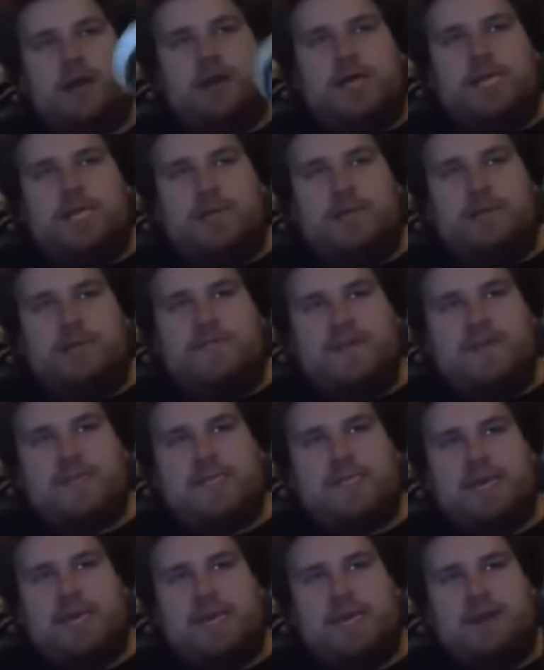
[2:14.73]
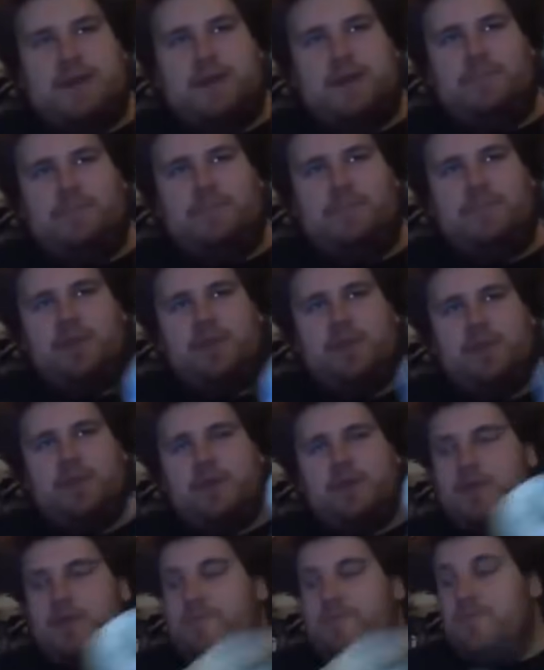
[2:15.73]
Die ist aber fast leer.
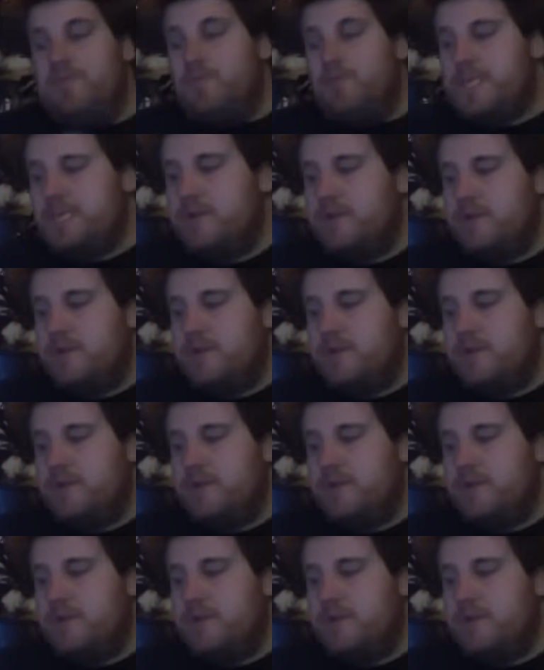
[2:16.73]
Die benutze ich